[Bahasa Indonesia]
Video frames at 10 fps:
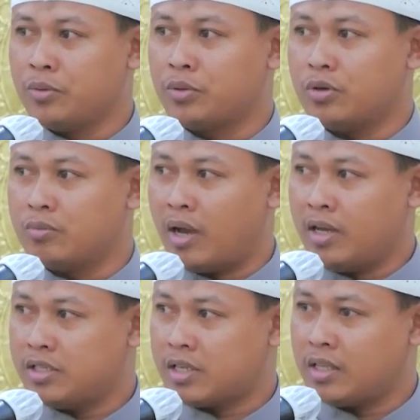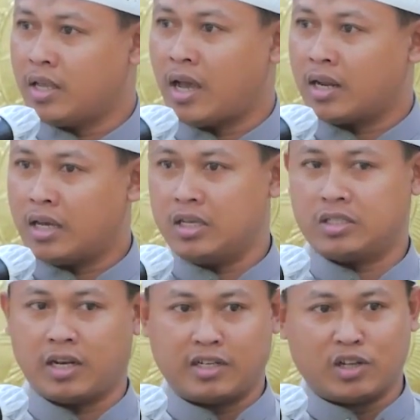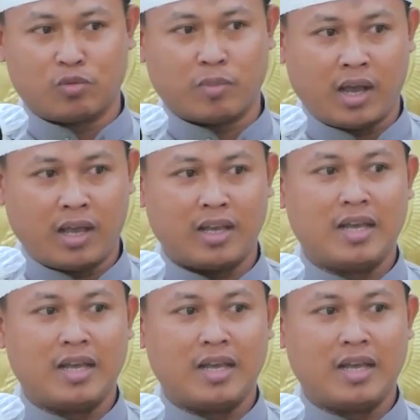untuk maisyahnya anak istri di rumah